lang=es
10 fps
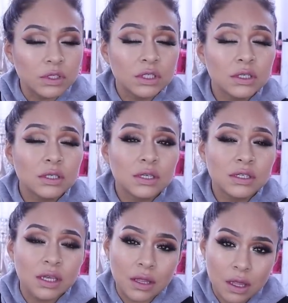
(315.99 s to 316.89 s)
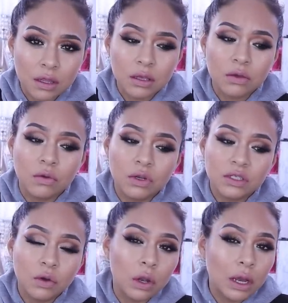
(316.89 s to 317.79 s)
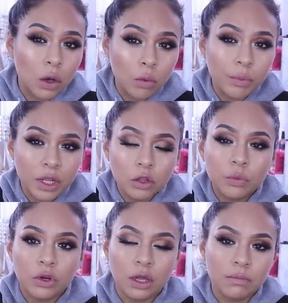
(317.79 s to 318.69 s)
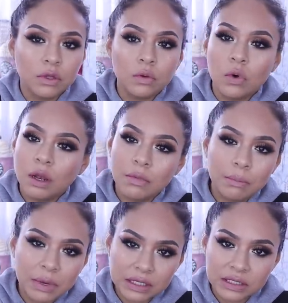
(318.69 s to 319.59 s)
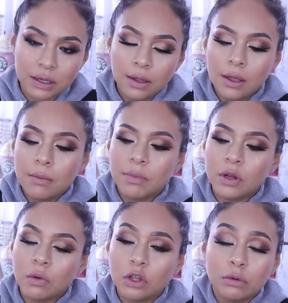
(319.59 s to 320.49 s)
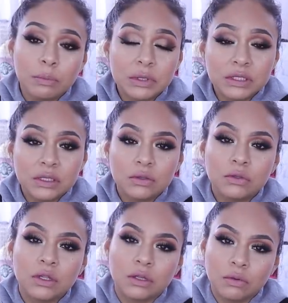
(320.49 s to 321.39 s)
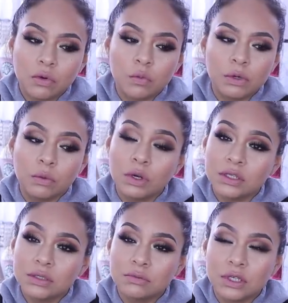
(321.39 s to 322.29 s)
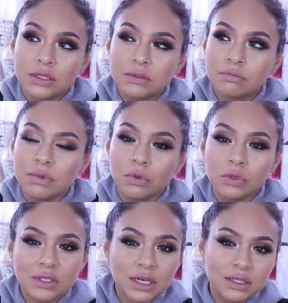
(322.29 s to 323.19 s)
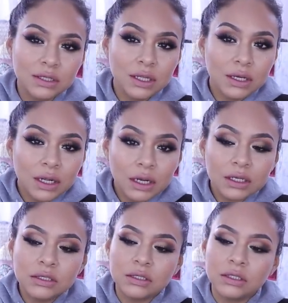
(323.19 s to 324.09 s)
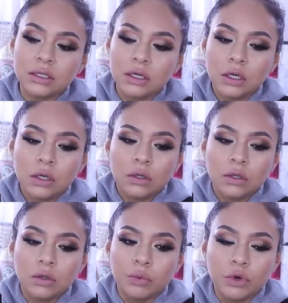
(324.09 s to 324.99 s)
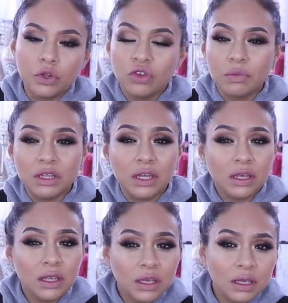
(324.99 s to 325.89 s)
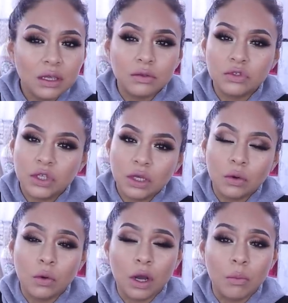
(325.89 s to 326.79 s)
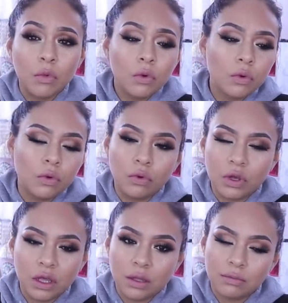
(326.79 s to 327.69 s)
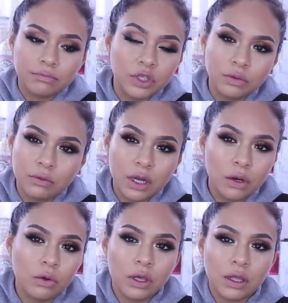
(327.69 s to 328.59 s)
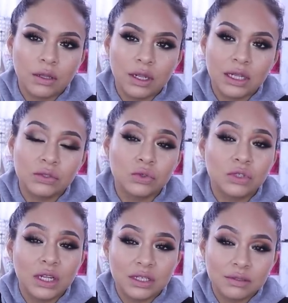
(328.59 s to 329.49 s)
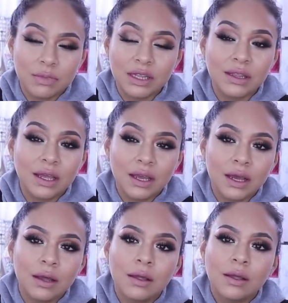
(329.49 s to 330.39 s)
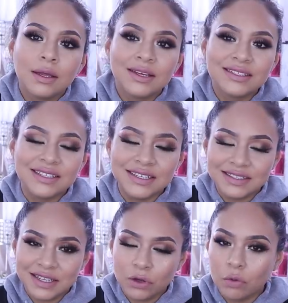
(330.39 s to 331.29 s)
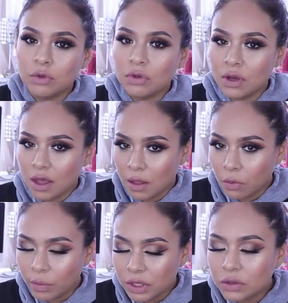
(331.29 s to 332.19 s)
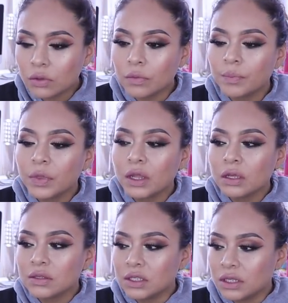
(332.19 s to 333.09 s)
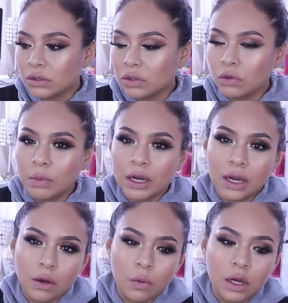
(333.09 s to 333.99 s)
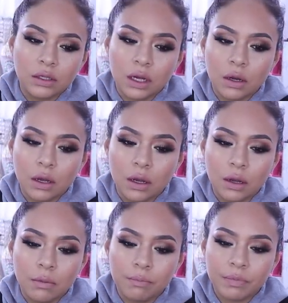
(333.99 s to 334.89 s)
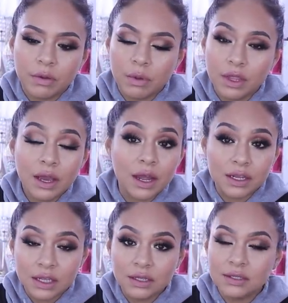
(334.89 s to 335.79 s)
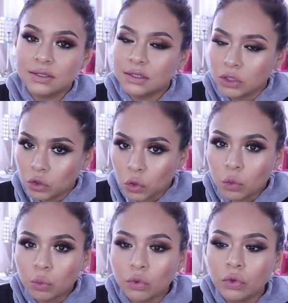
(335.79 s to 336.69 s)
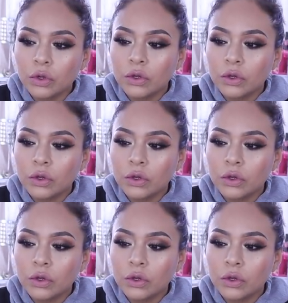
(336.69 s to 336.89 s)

A veces es ansiedad y yo les, las comprendo porque a mí igual me pasa. Pero cuando me pasa eso, trato de comprarme unas, unas tostadas integrales y y un poquito de mantequilla, no sé, con jamón o lo que, bueno, algo que las, las mantenga sin estar comiendo a cada momento. Si trato de tomar agua, a bebidas calientes, si tomo.